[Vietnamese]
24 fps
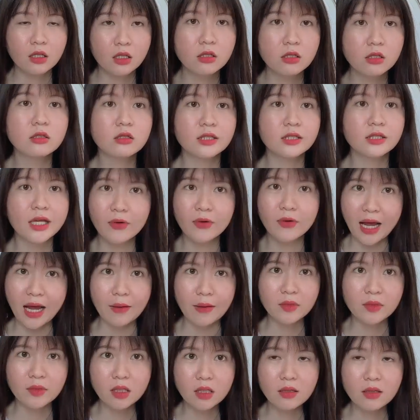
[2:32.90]
cường giao
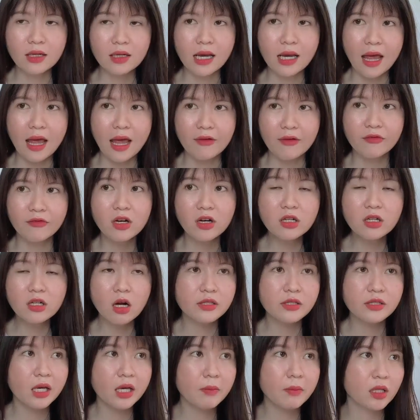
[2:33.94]
cảm tức là với
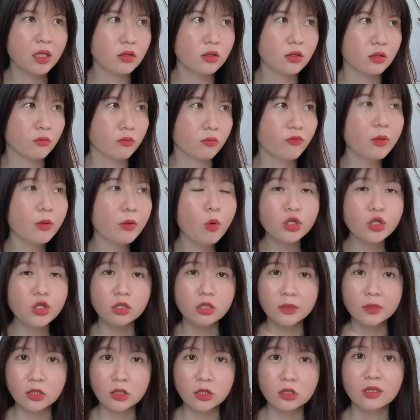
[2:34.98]
cơ chế bình thường với môi
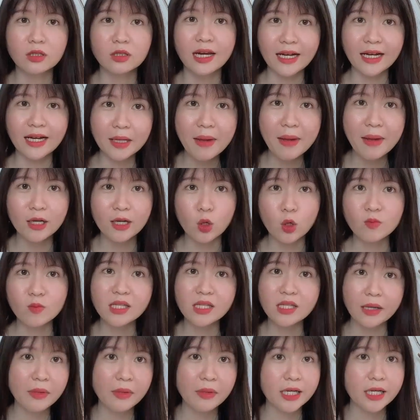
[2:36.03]
trường bình thường là các bạn cũng
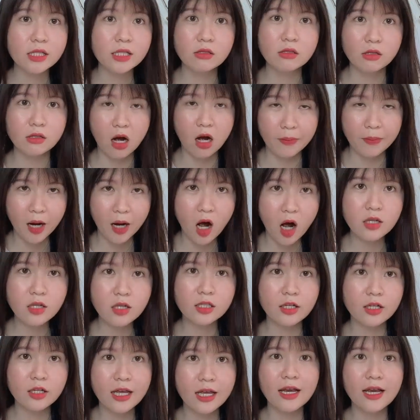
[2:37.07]
sẽ bị cái trường hợp đó
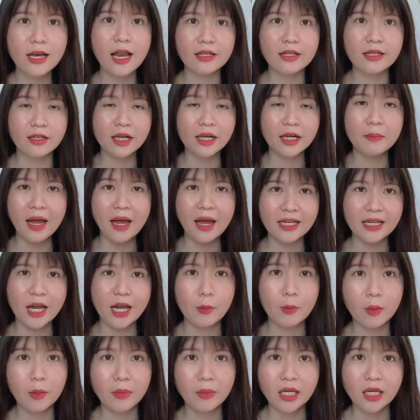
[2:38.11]
cho nên là những các bạn nào
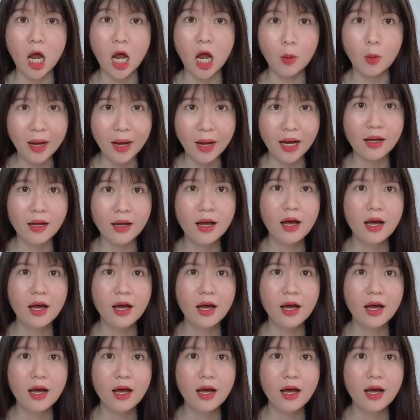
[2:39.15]
mà bị đỏ mặt